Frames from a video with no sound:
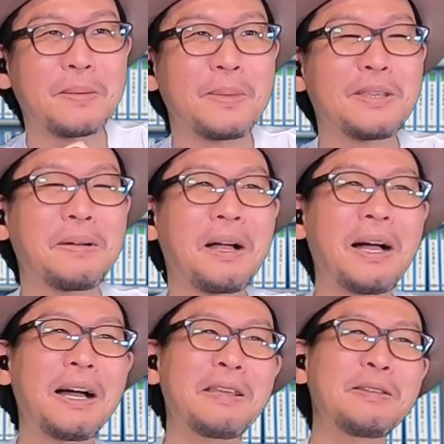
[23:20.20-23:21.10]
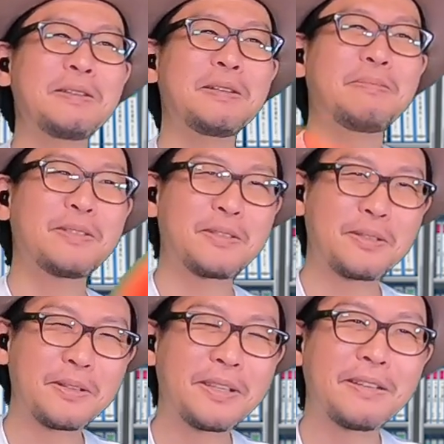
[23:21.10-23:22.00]
まあ、けど、ああいうぶっ
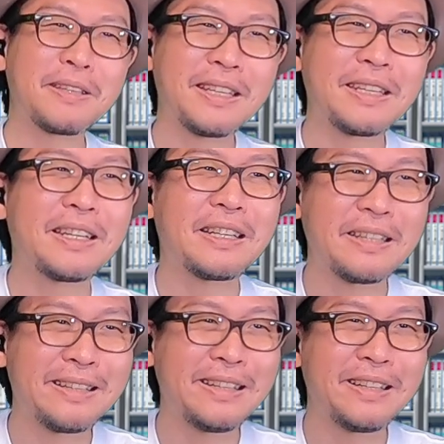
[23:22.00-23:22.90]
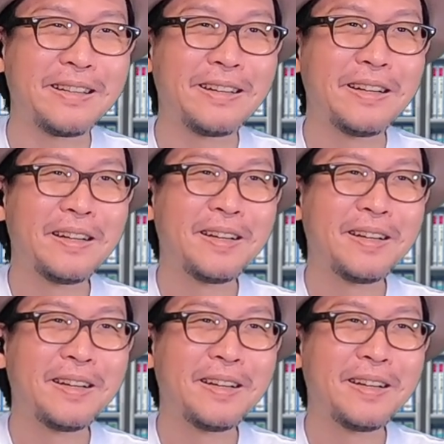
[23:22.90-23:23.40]
飛んでるキャラだから、